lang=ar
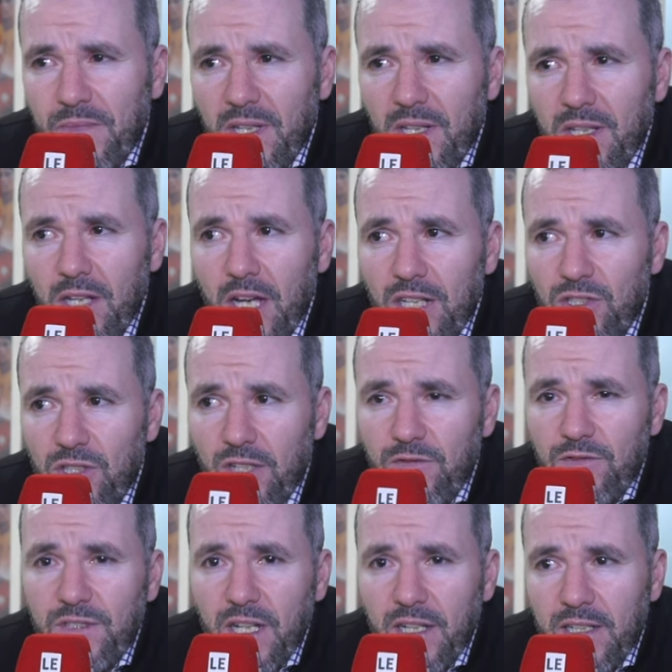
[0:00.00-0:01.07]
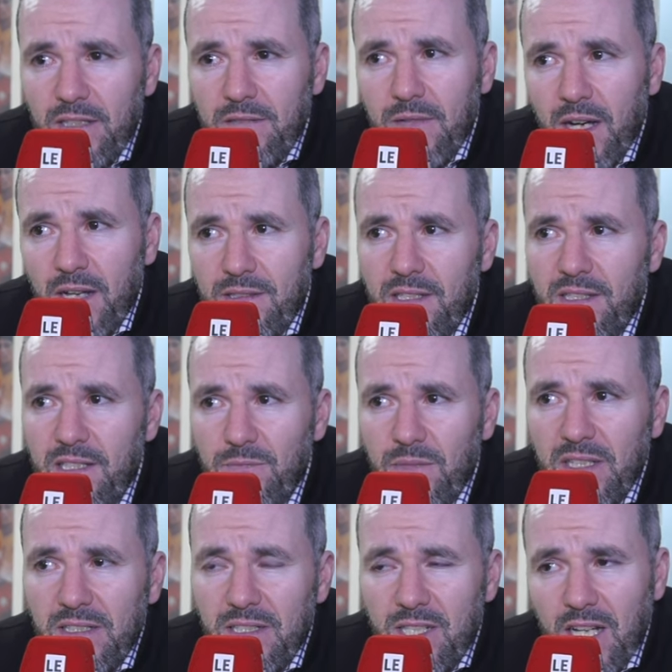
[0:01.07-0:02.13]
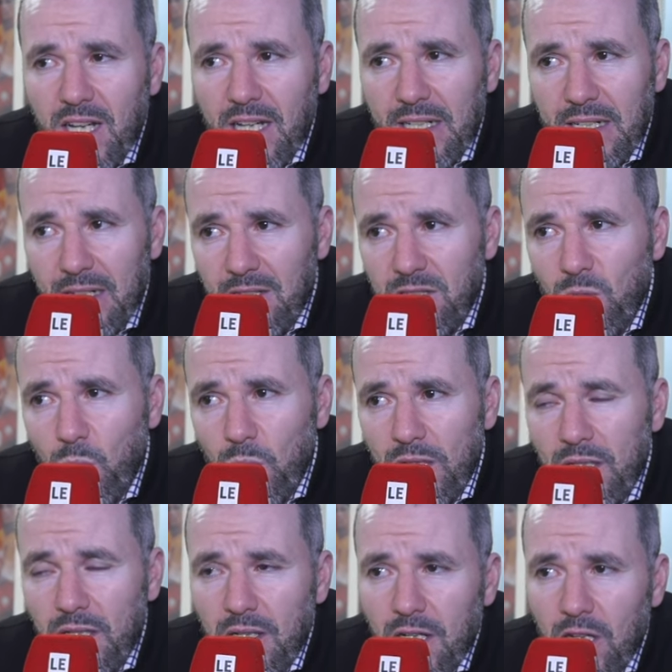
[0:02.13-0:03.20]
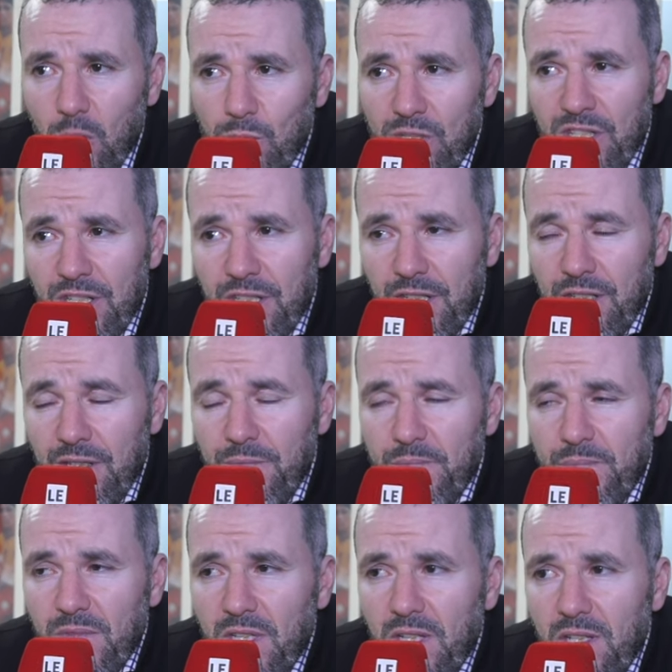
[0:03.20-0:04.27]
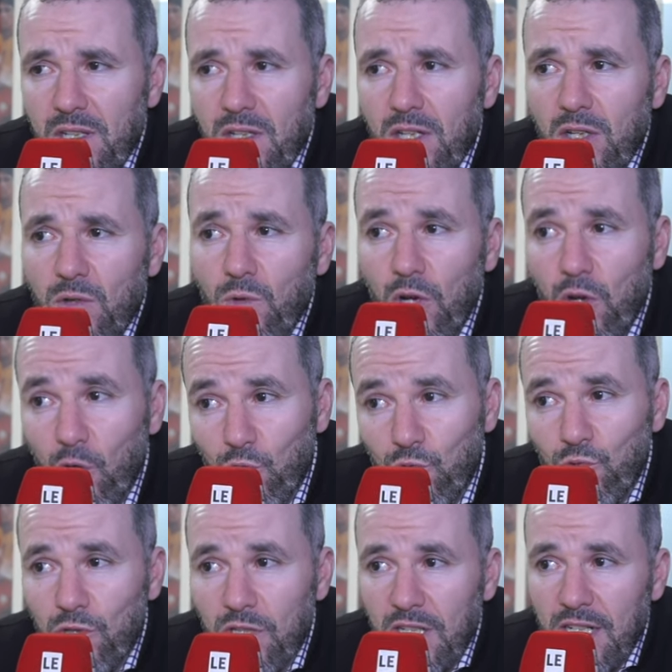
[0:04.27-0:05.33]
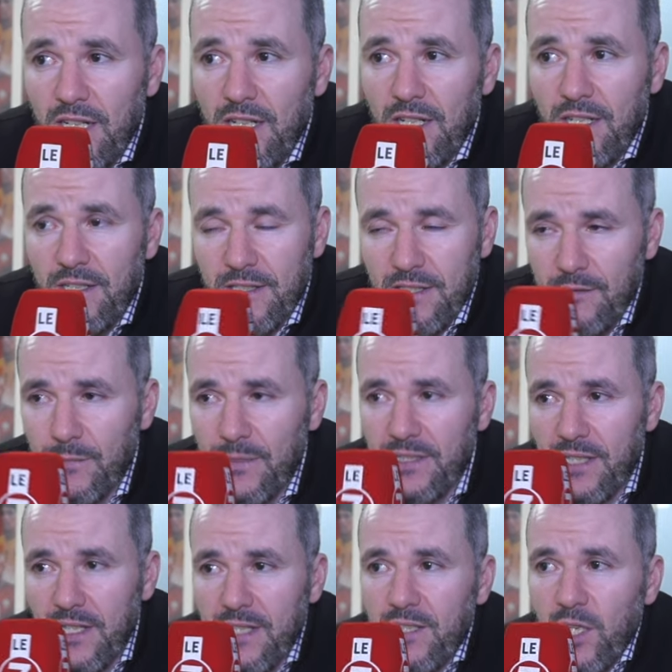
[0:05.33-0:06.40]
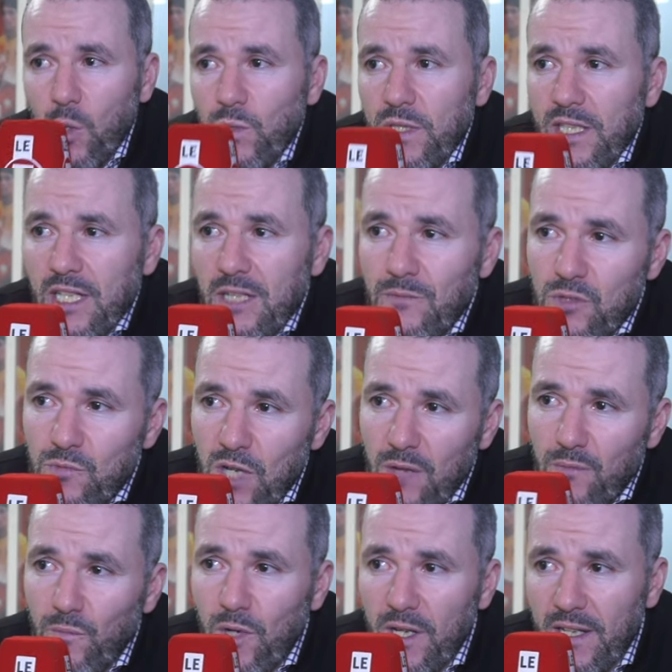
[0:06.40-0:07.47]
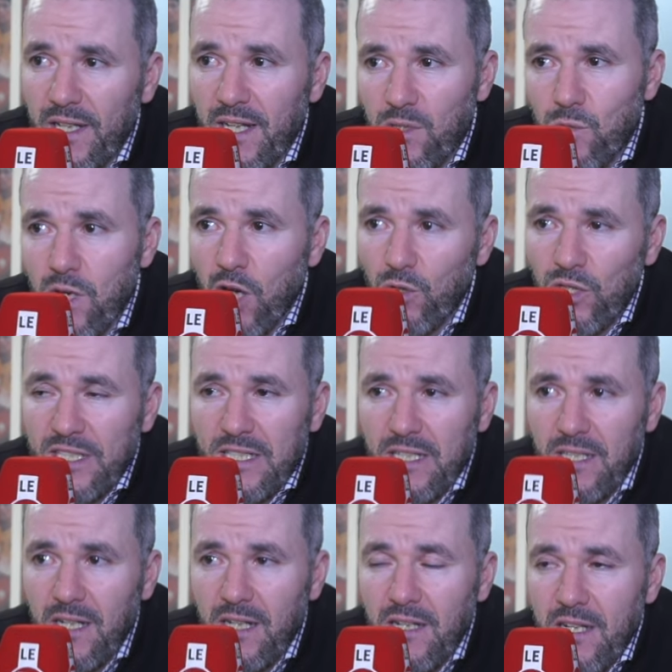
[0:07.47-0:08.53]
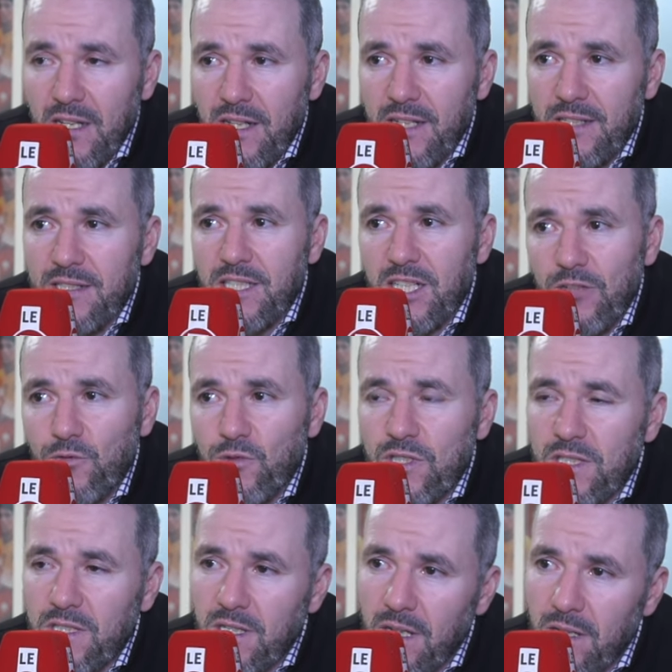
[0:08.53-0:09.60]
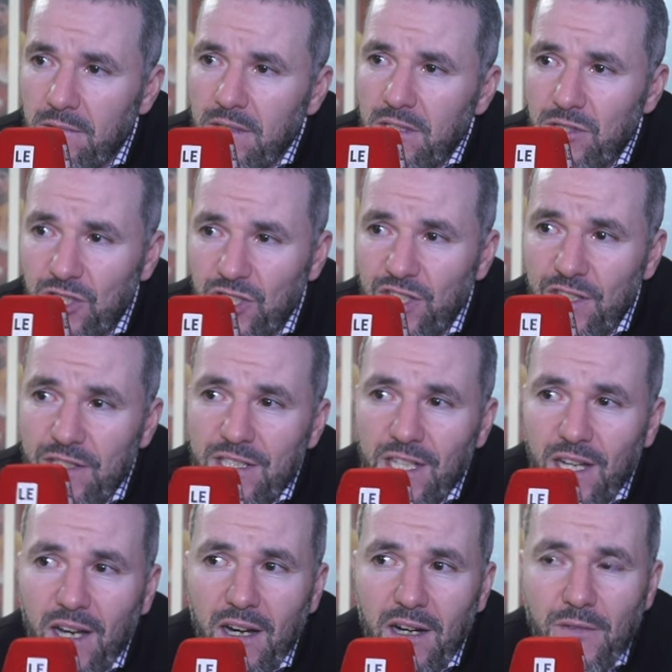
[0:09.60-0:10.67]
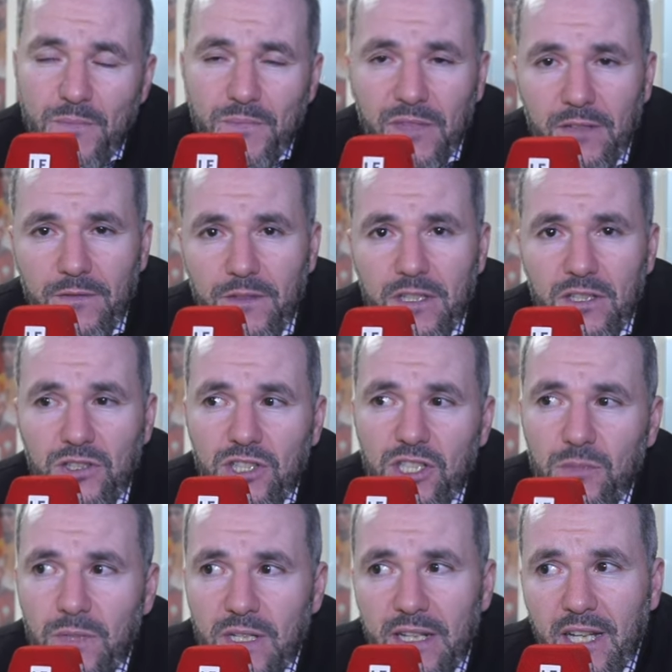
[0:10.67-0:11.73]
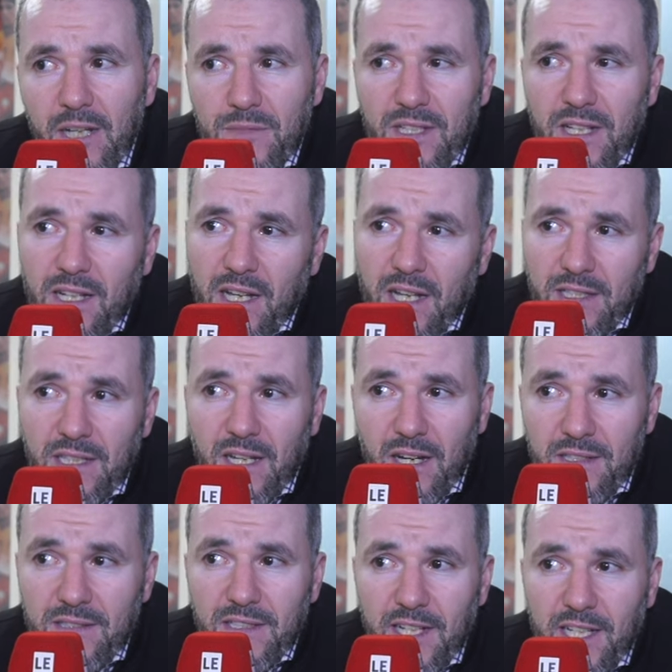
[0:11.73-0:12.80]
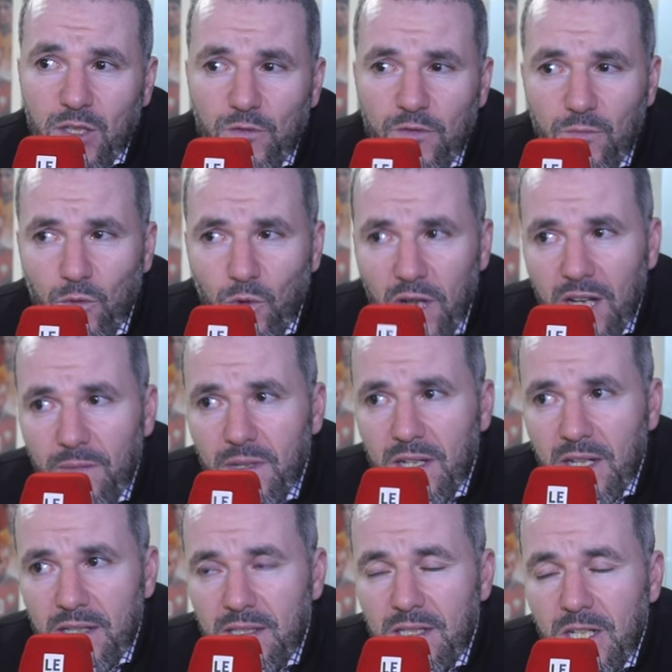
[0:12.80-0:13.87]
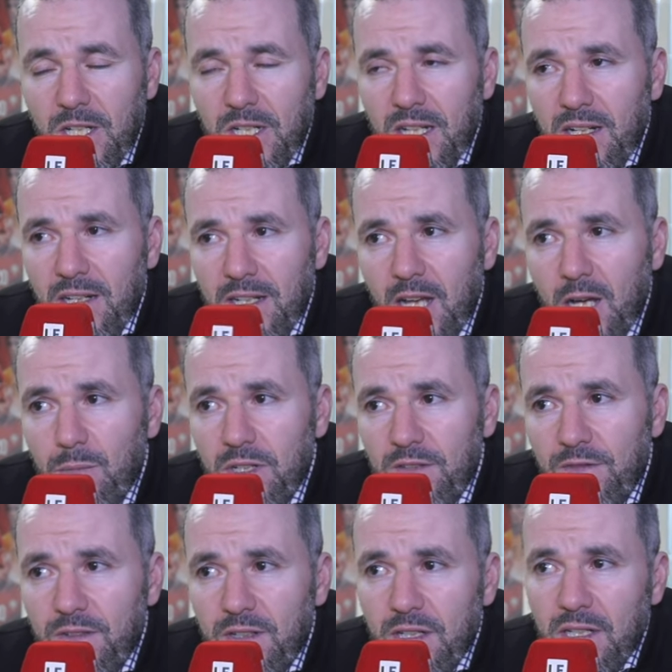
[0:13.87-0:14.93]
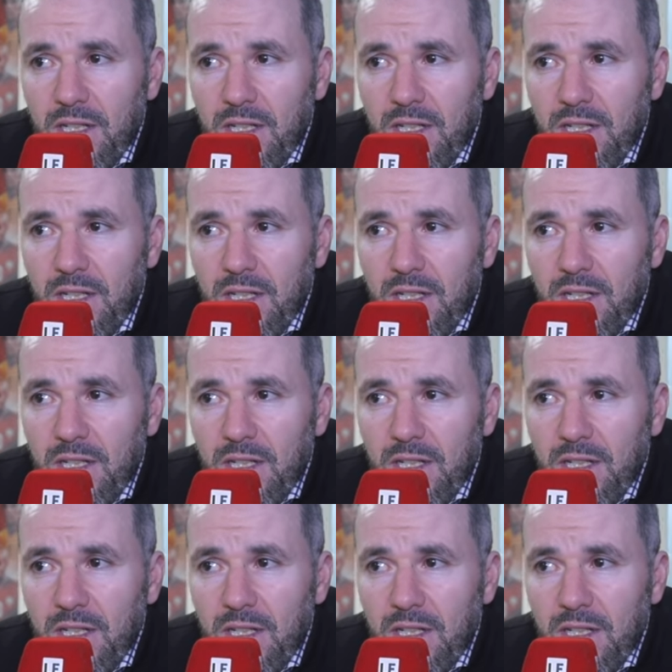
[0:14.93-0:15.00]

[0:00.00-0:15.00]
آه، اشرف داري خاصه بعد انتقاله الى الدوري البلجيكي آه، بدايه خوضه لمجموعه من المباريات وعودته الى التنافسيه جديد الثقه في الشيبي اللي كان مساله عاديه خاصه انه في المقابلات اللي لعبها في